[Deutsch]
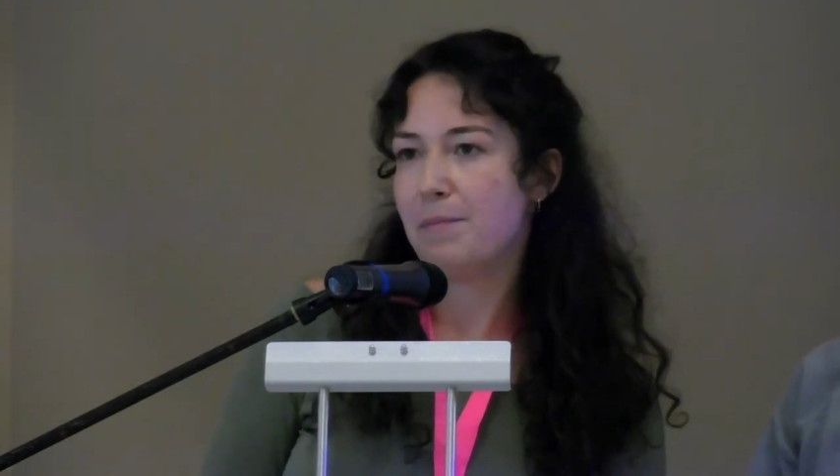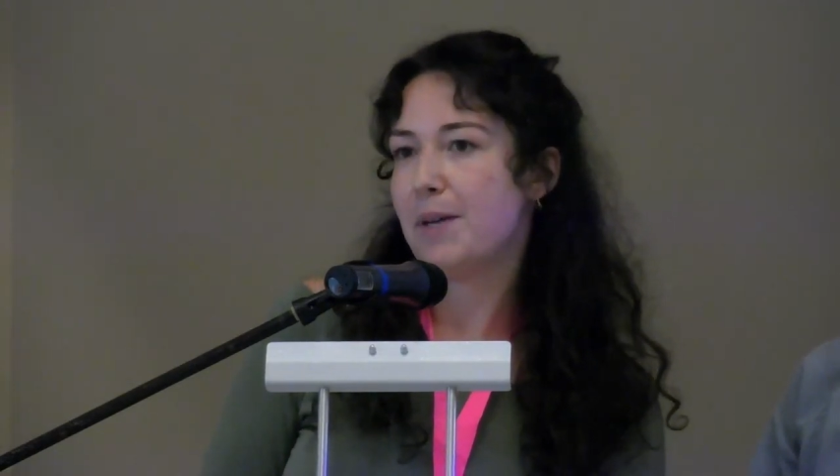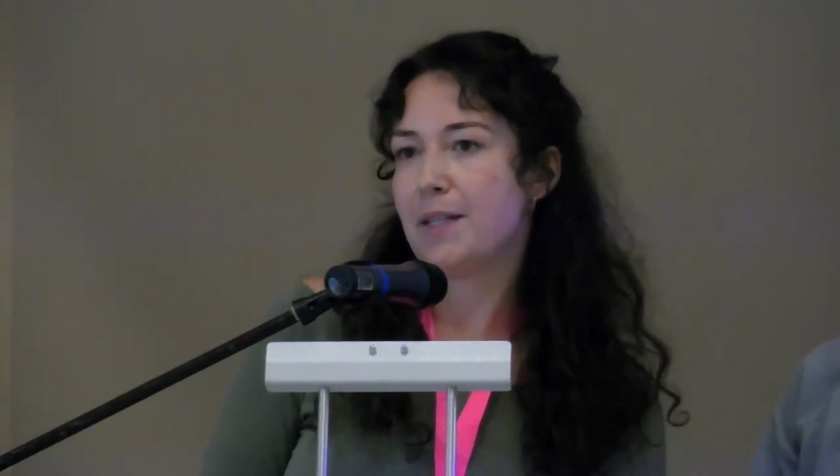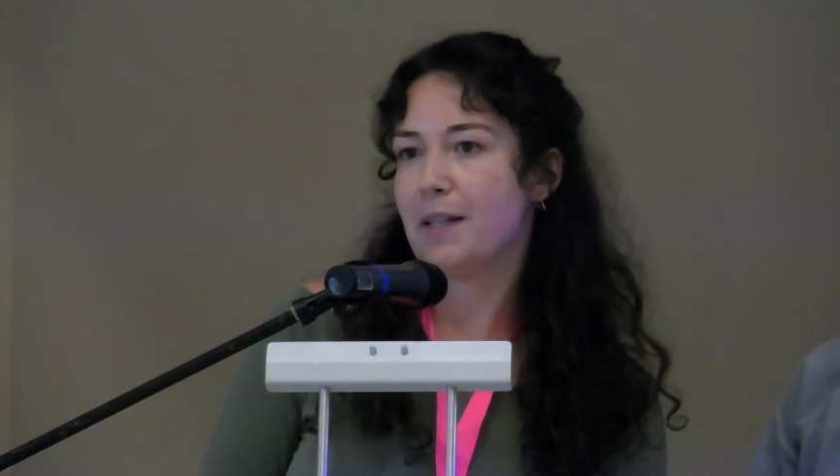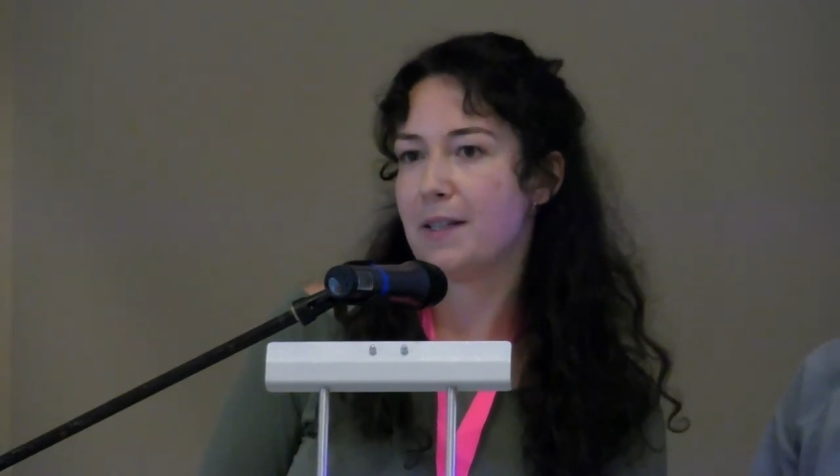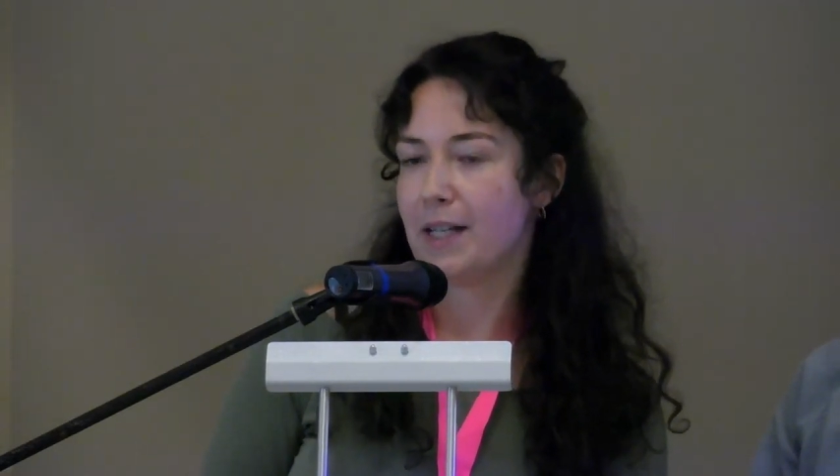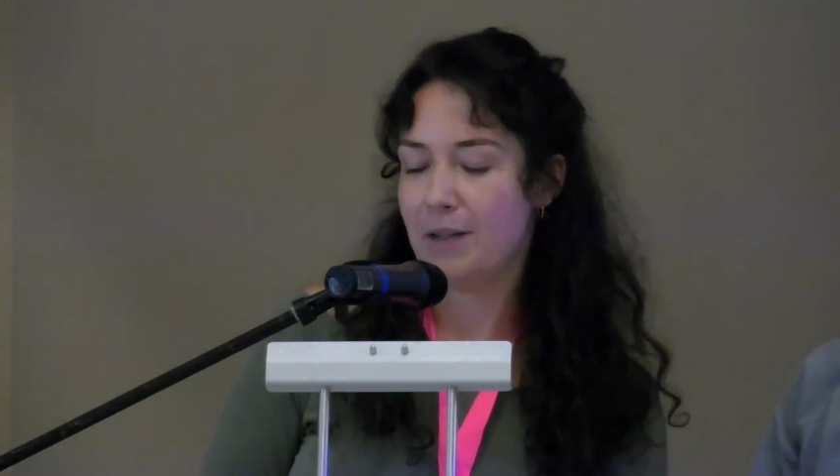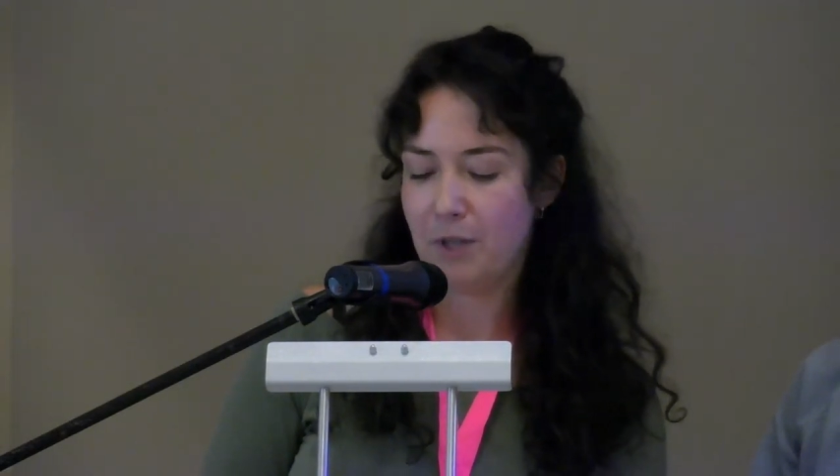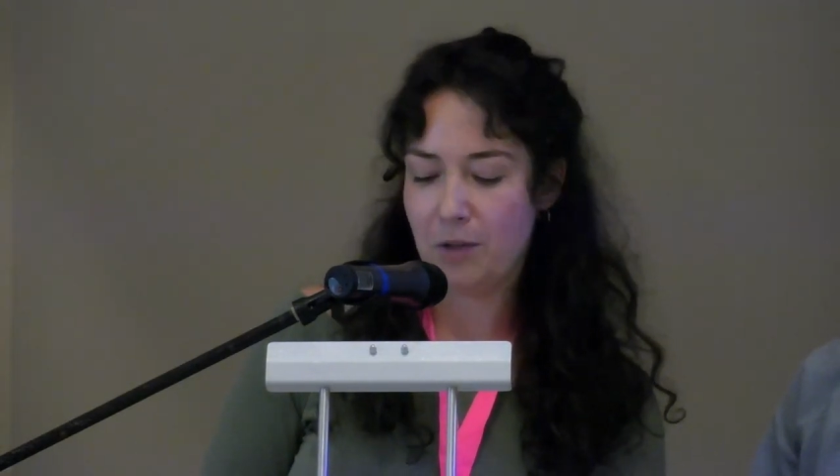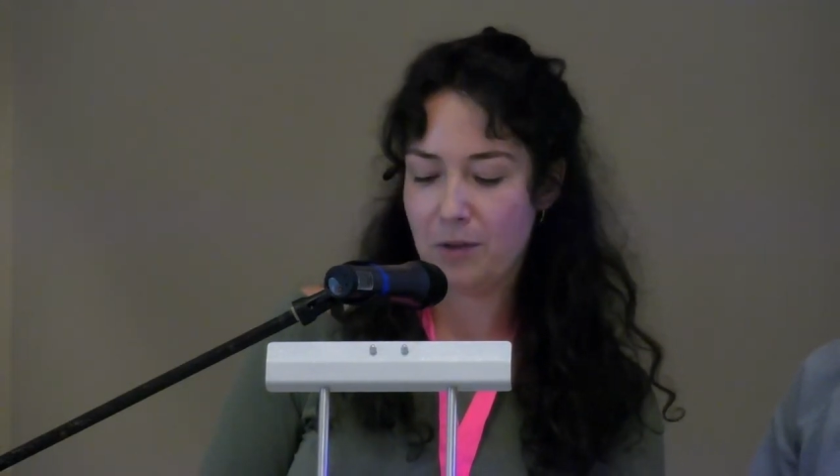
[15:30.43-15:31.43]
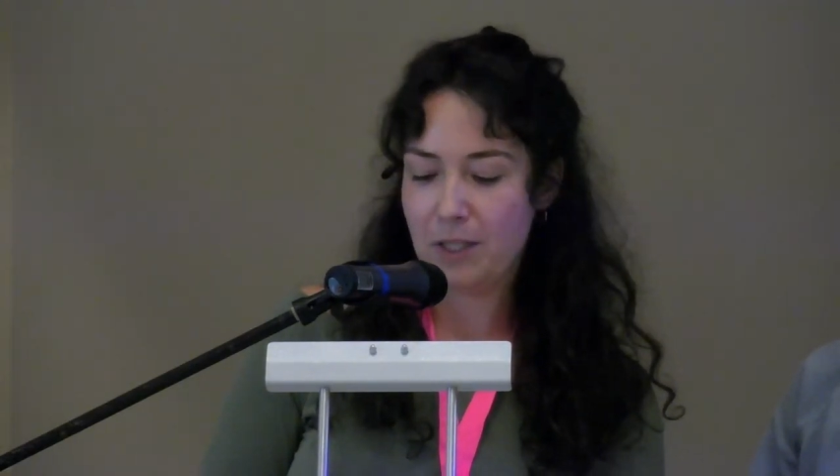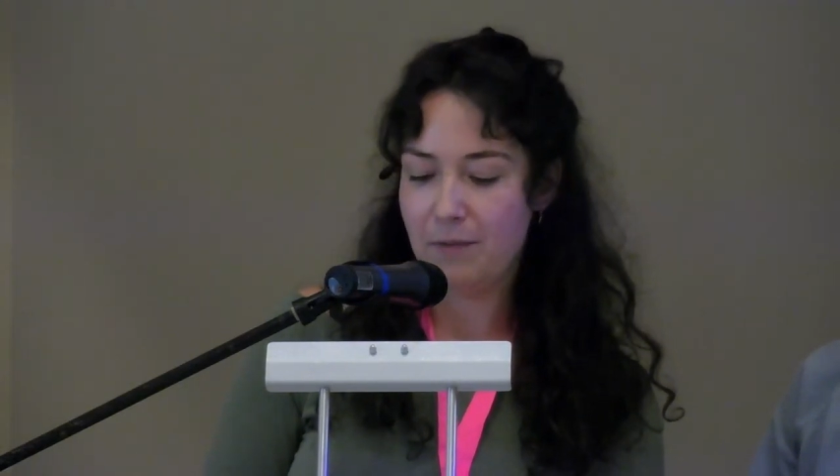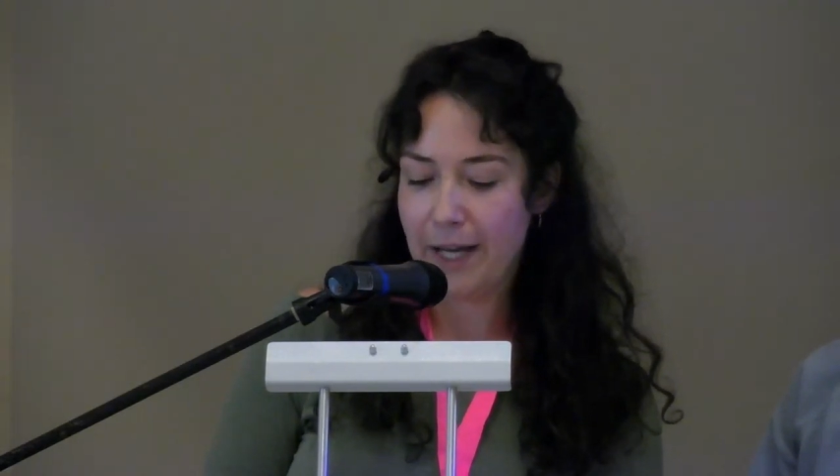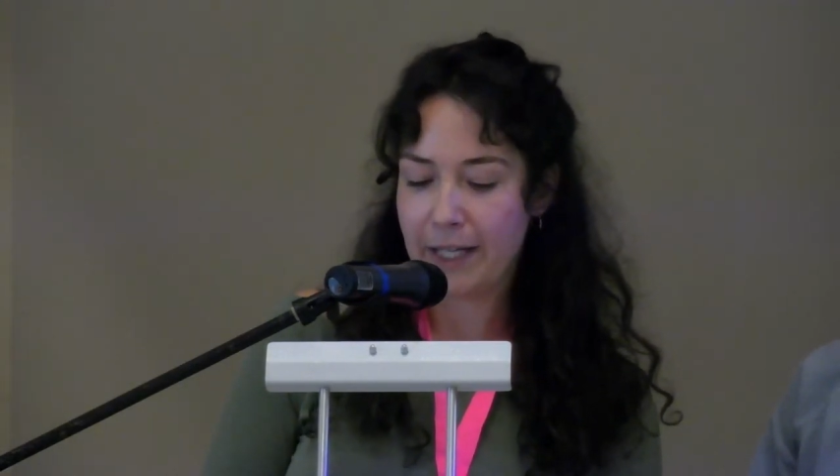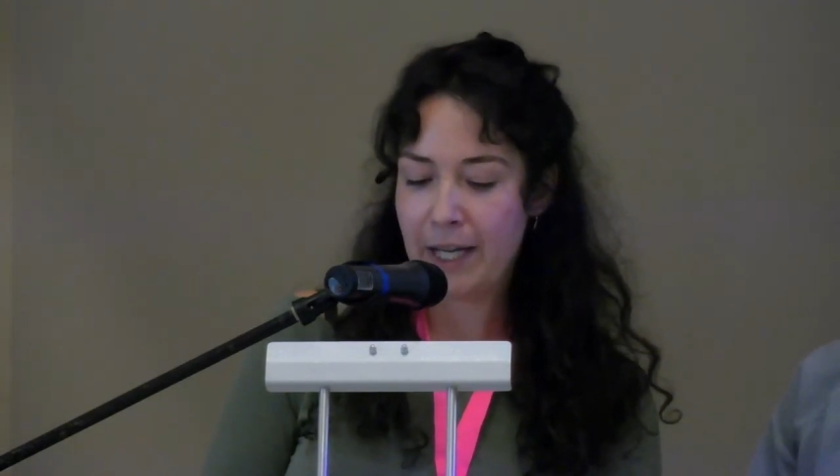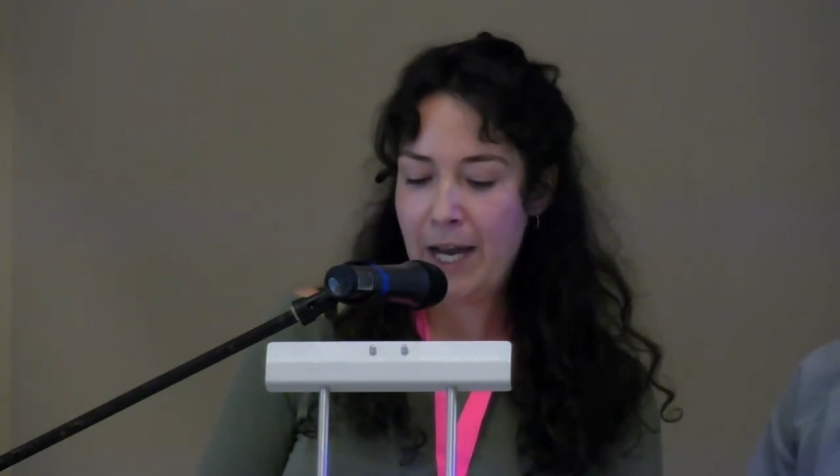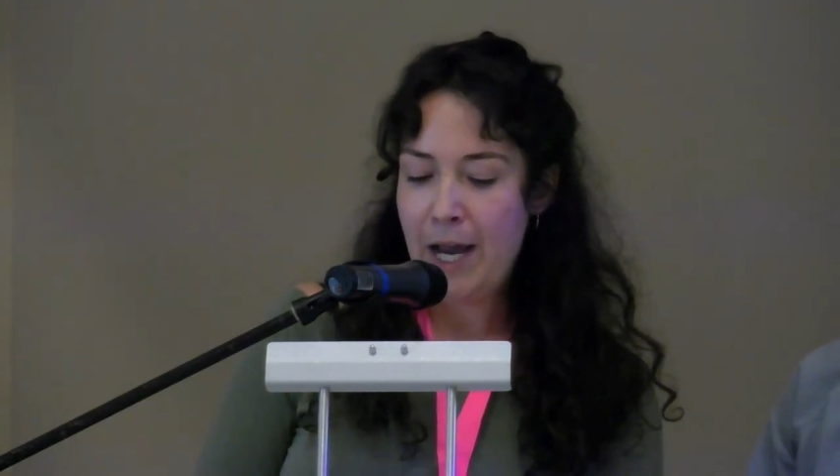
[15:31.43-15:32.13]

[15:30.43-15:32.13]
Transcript: besser gesagt, einfach noch nie weg.